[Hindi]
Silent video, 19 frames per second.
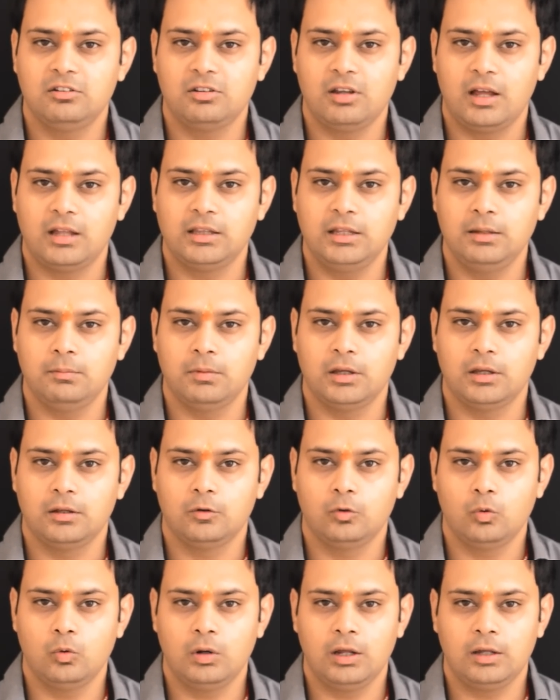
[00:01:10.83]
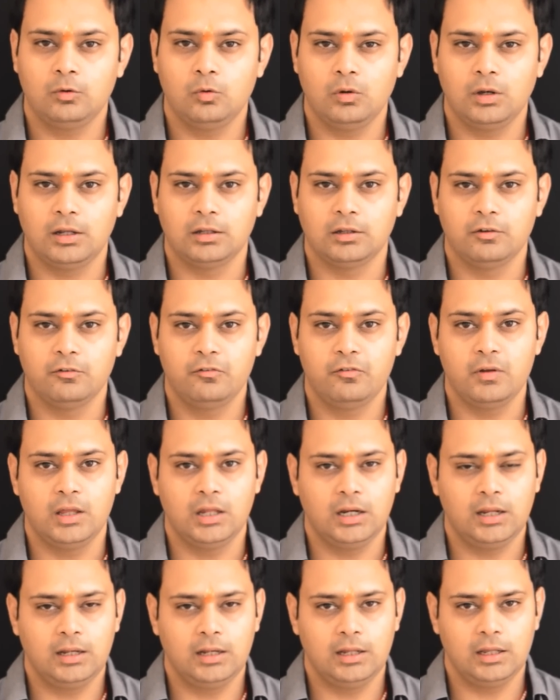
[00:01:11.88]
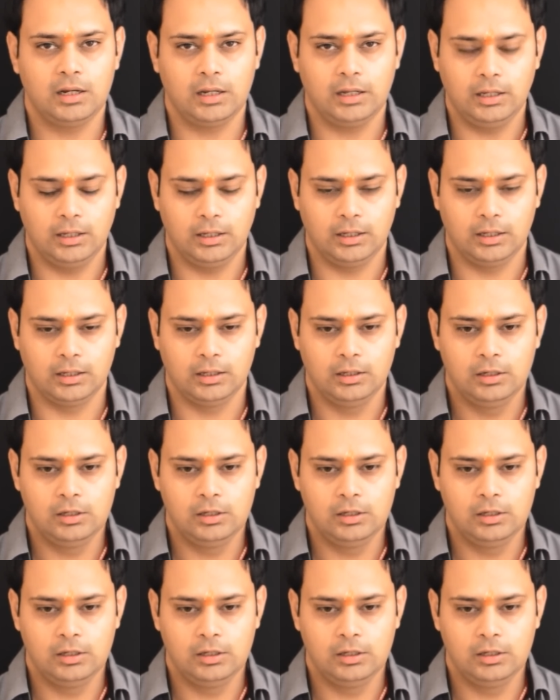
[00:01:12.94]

शादी में दूल्हा दुल्हन फेरे ले रहे हैं